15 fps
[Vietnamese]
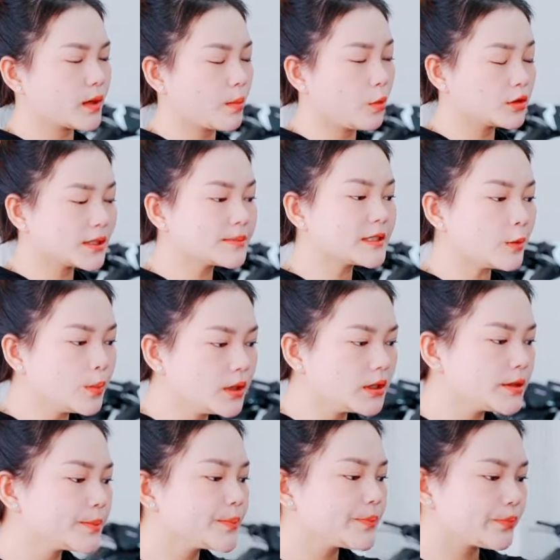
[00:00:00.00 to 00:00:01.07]

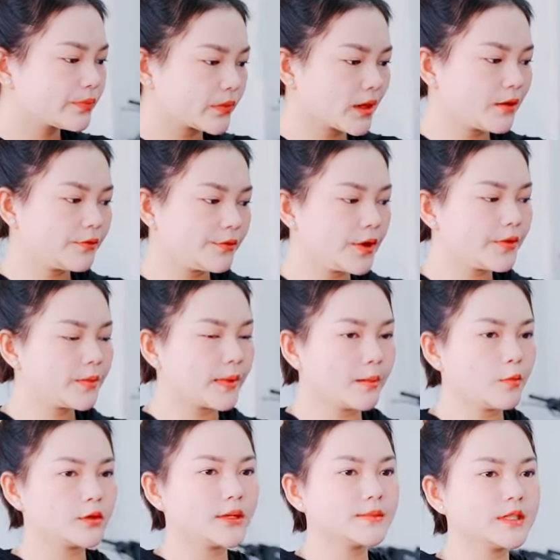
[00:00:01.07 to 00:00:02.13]
160. Với phiên
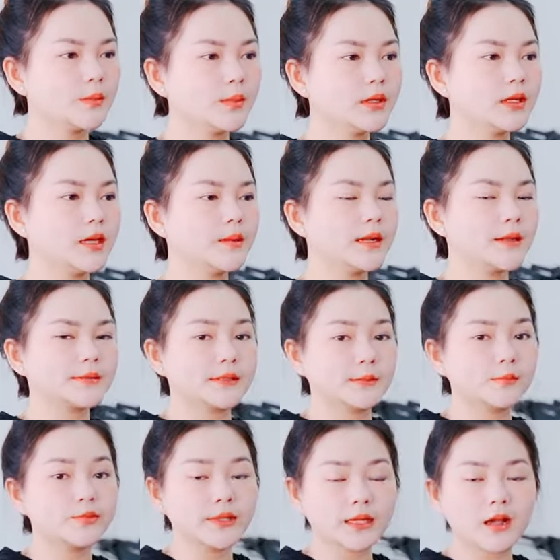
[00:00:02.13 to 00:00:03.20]
bản 160 thì bên em
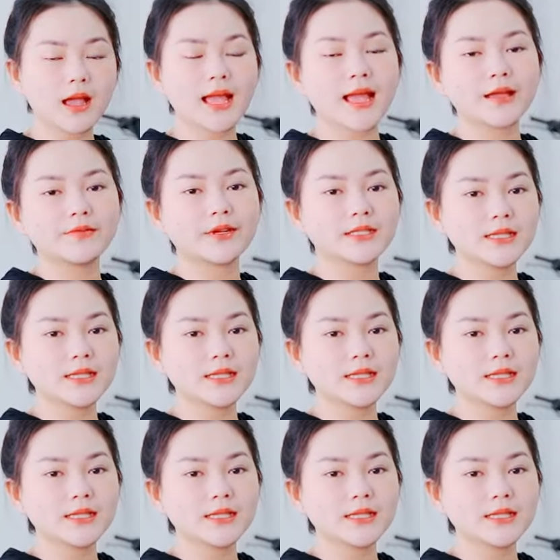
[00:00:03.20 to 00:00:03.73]
sẽ có A và